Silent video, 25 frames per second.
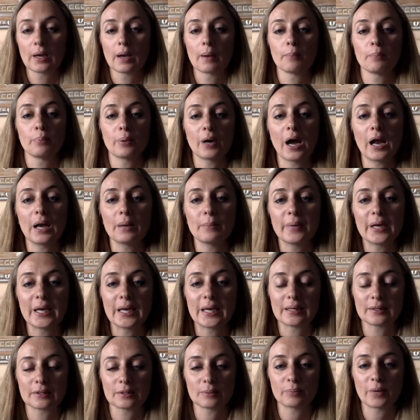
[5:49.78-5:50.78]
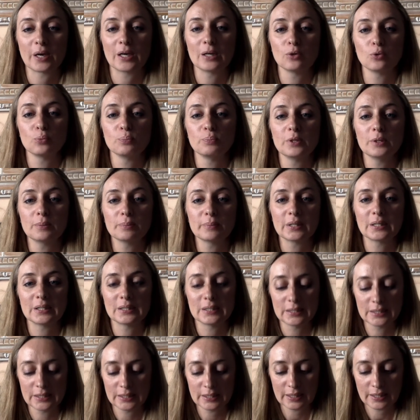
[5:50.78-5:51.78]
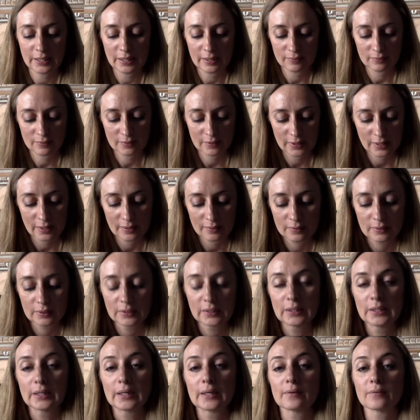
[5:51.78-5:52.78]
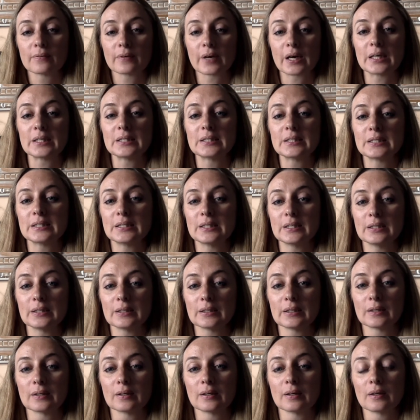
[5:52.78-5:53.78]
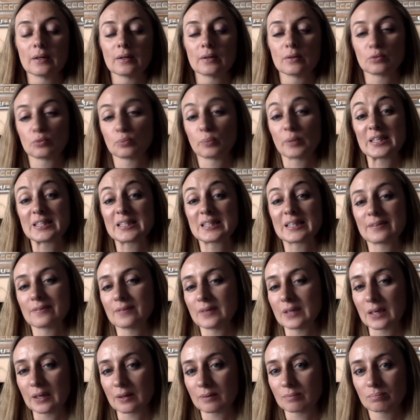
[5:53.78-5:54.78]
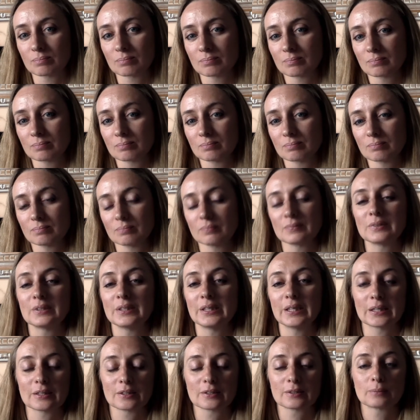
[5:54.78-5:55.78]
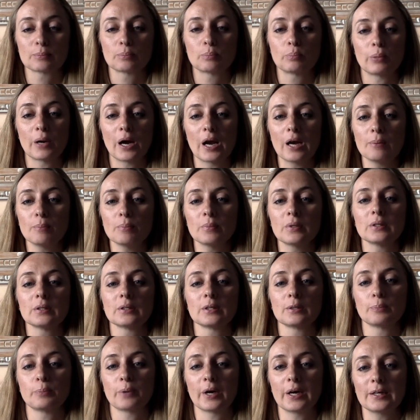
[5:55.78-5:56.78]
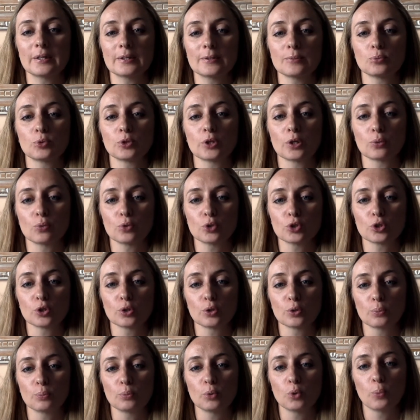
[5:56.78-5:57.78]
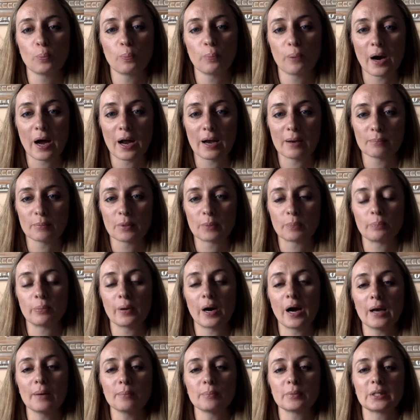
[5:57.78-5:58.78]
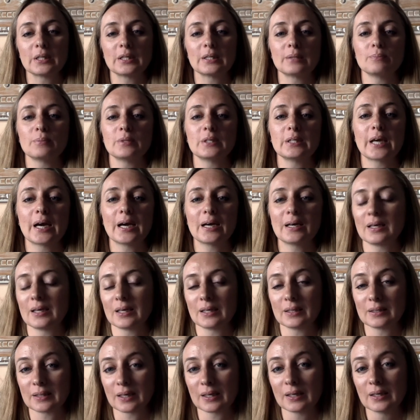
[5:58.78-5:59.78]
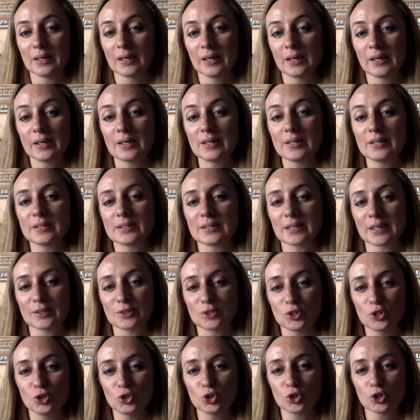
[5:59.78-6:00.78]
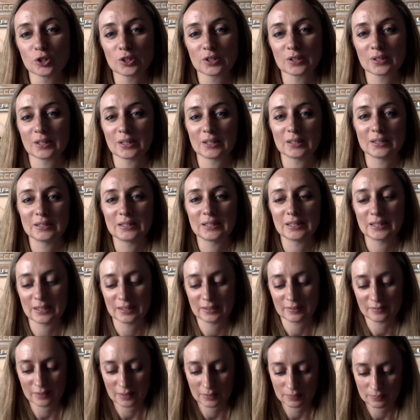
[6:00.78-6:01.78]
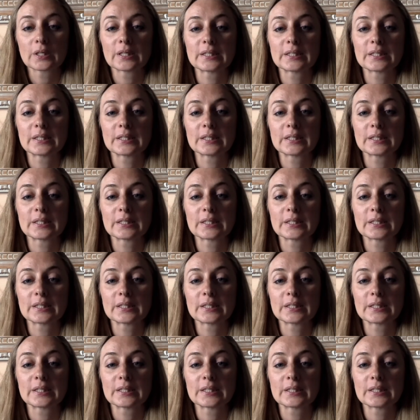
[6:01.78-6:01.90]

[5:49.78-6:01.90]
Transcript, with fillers: Пальмы – это мои любимые деревья. В России, в Москве нет пальм, и поэтому я очень люблю пальмы. Пальмы для меня это экзотическое дерево.